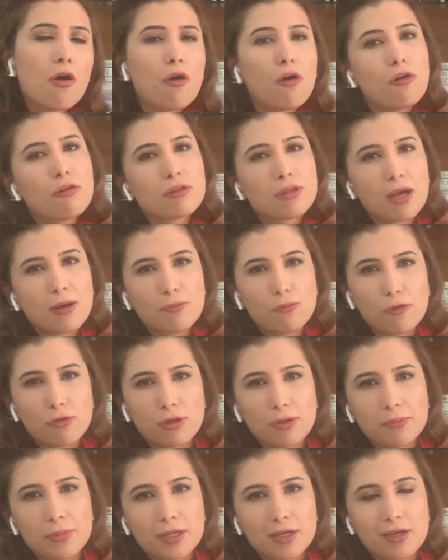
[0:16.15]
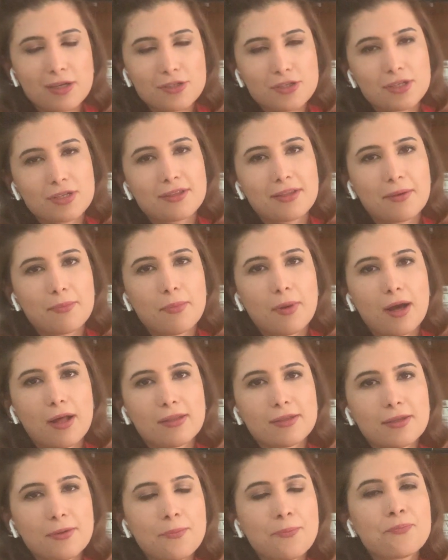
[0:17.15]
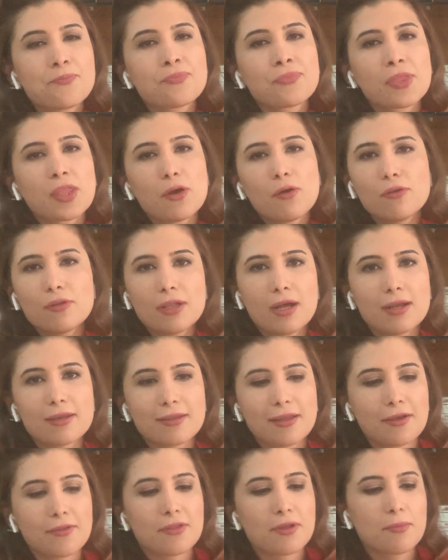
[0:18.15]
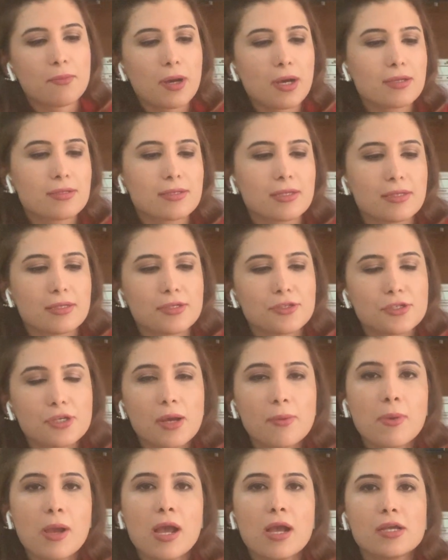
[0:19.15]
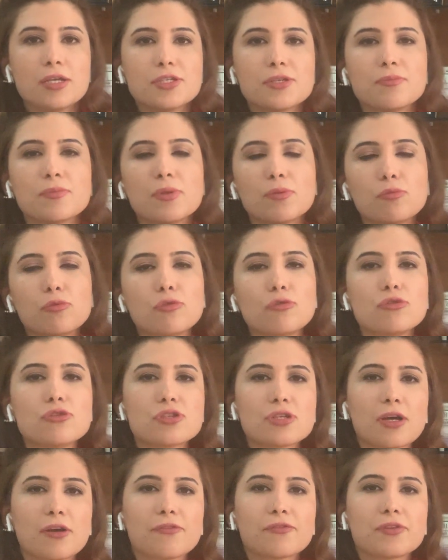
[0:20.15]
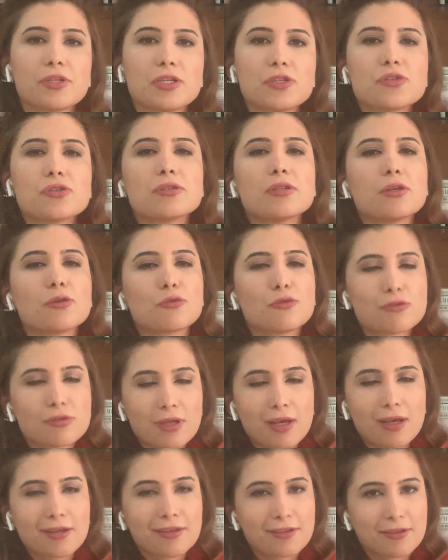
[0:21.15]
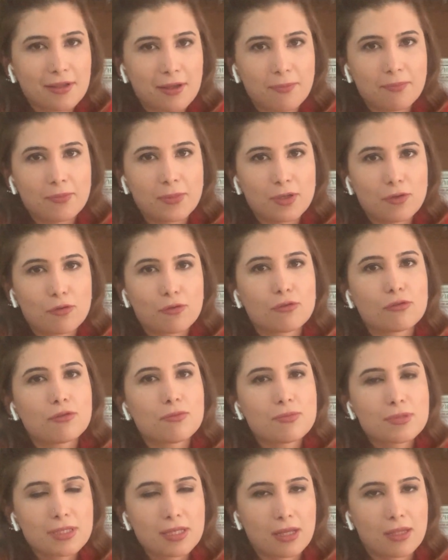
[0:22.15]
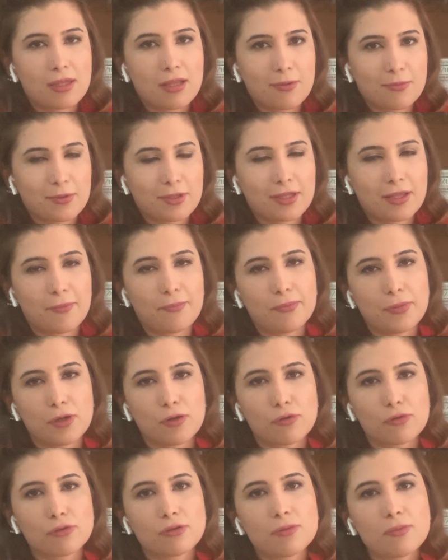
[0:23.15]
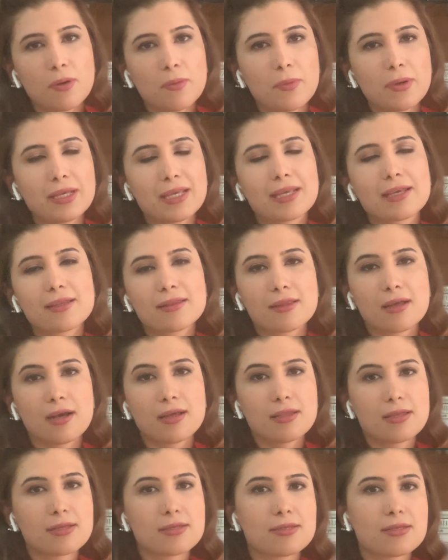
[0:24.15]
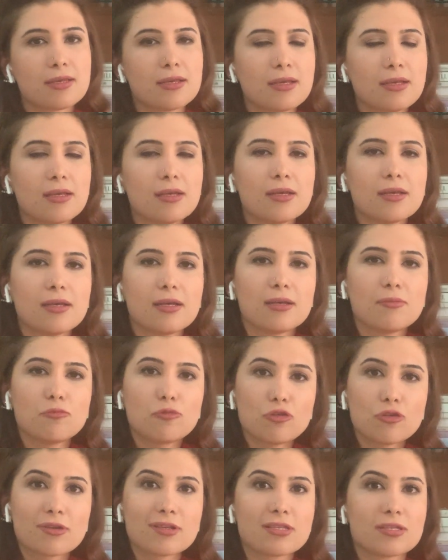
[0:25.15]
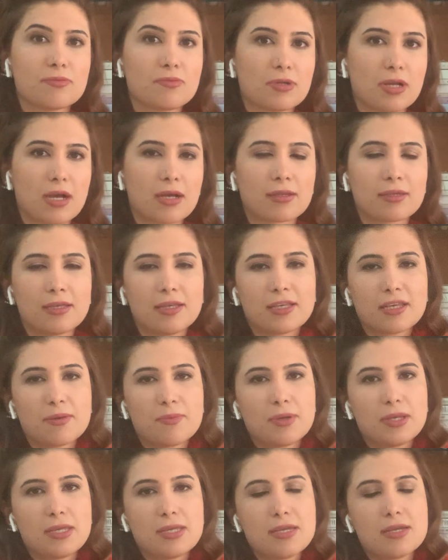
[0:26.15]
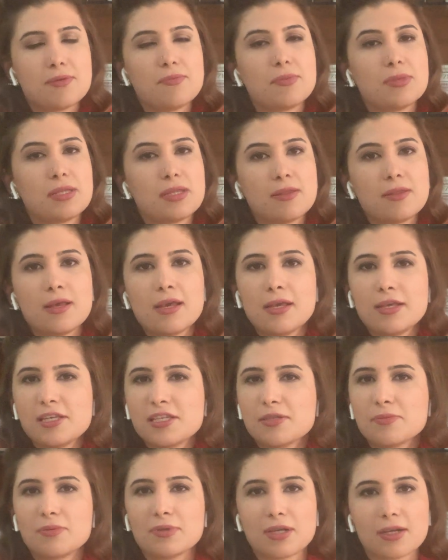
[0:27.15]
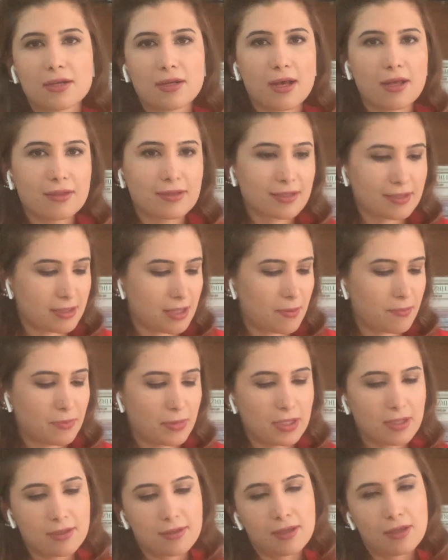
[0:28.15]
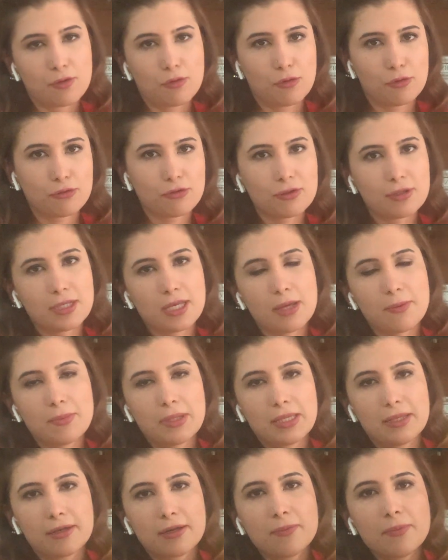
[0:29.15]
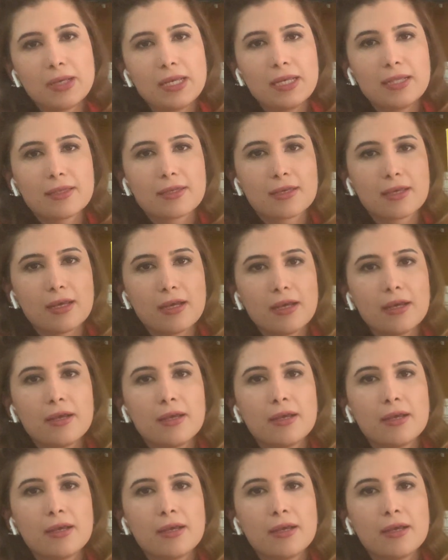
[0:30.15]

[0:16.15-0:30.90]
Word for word: Oradan böyle birkaç kitap aldım. Onlardan da bahsedeceğim. Şimdi bu 3 hafta içinde güzel kitaplar okudum. Sağlam kitaplar okudum ama iki tanesi e, büyük iz bıraktı. 2020'nin iz bırakan kitaplarından oldu diyebilirim. İlki